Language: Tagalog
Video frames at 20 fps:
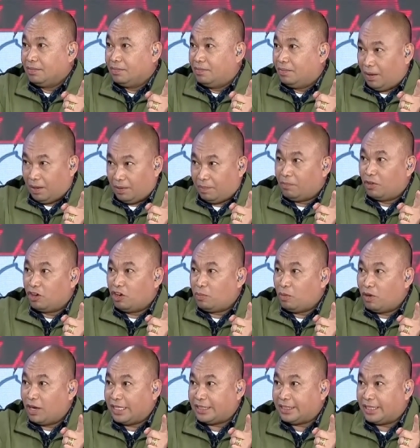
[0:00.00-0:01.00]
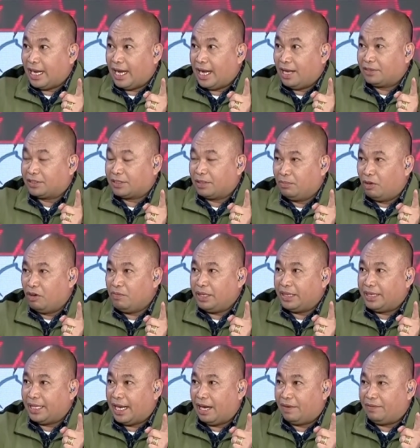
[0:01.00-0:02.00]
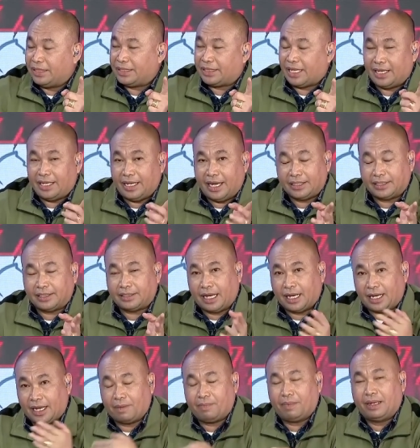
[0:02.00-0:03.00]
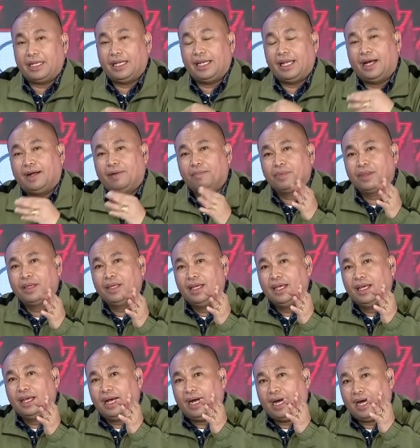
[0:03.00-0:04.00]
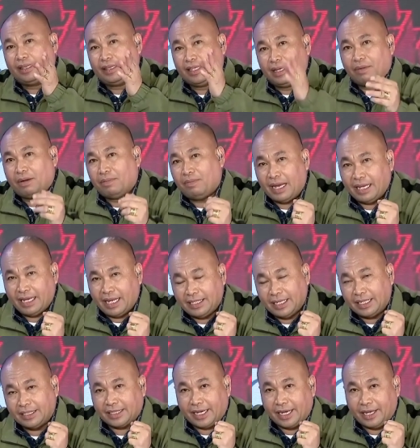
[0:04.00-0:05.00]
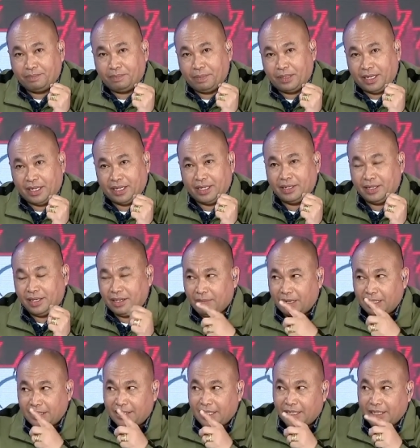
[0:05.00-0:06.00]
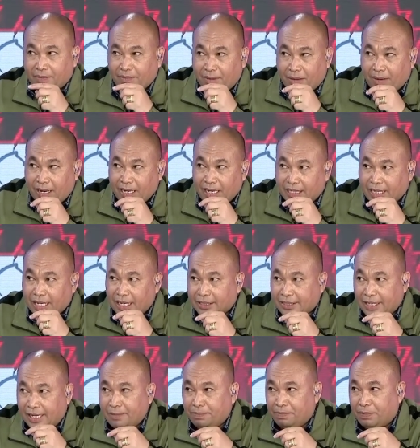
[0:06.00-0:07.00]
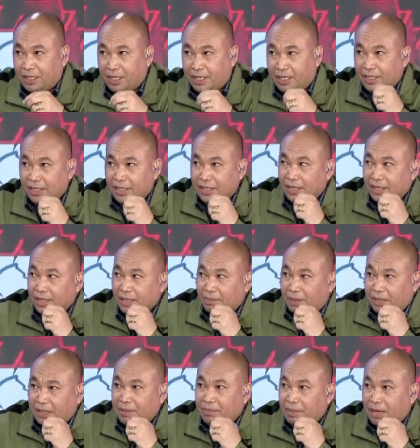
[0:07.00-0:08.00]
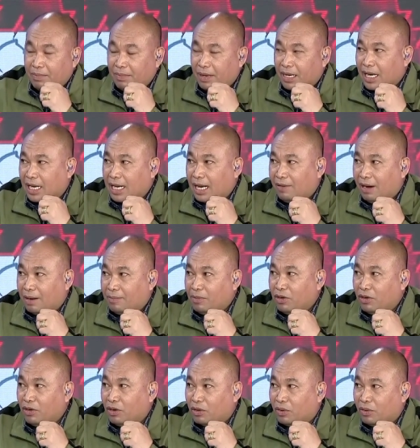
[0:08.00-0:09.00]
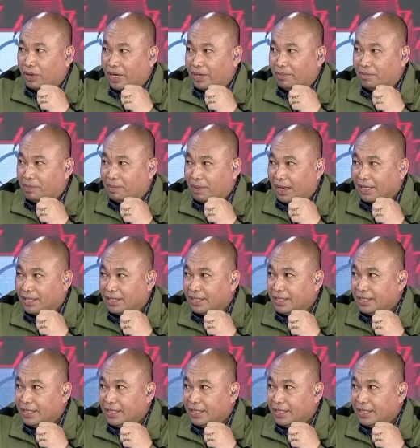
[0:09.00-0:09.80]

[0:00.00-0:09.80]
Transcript: Bo- monopolize sila halos ang buong Mindanao, Visayas, hanggang Manila at nagbabayad yan sa NPA. Imagine, nagbabayad ka na sa NPA, pati mga manggagawa mo, lulukuhin mo pa.